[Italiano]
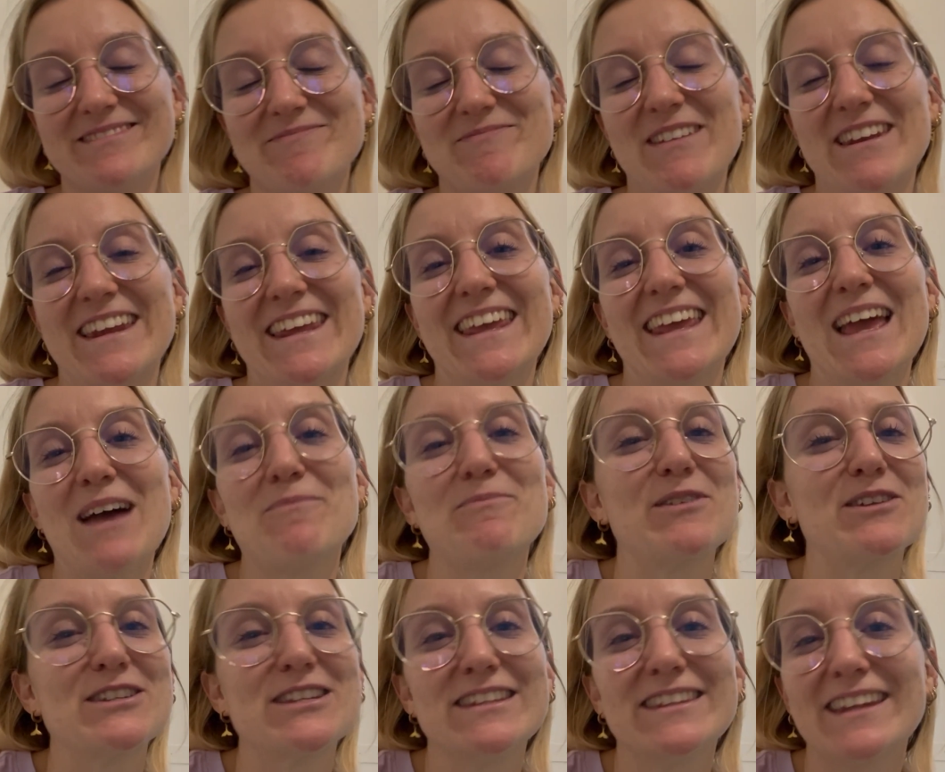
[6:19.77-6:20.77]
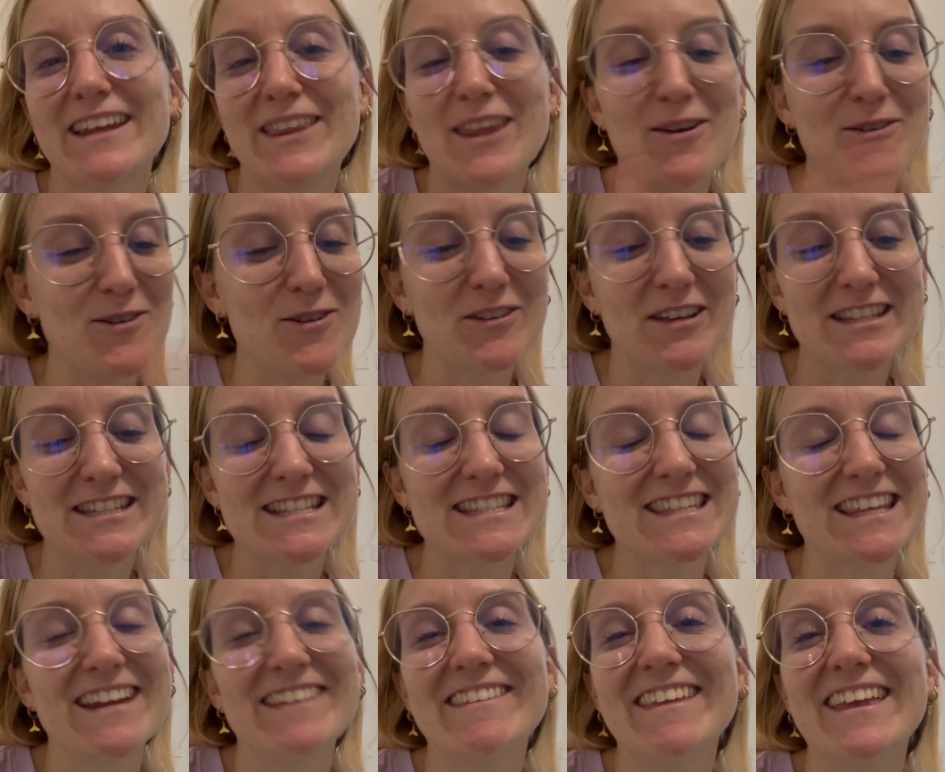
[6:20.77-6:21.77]
perché a prescindere da quello che ci
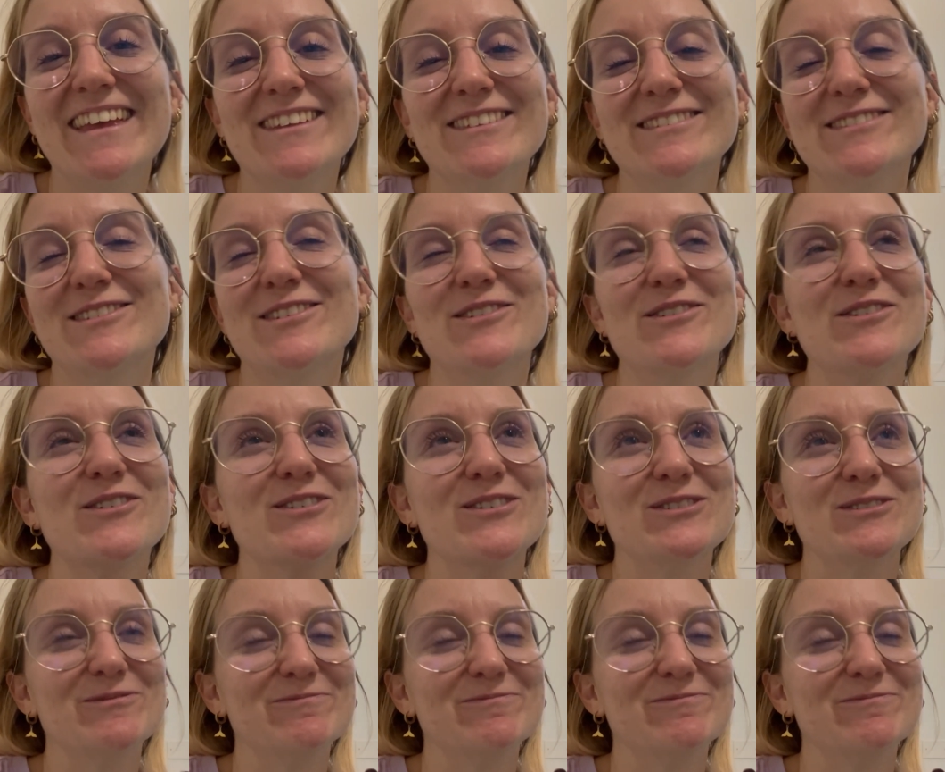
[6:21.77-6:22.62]
sarà dentro...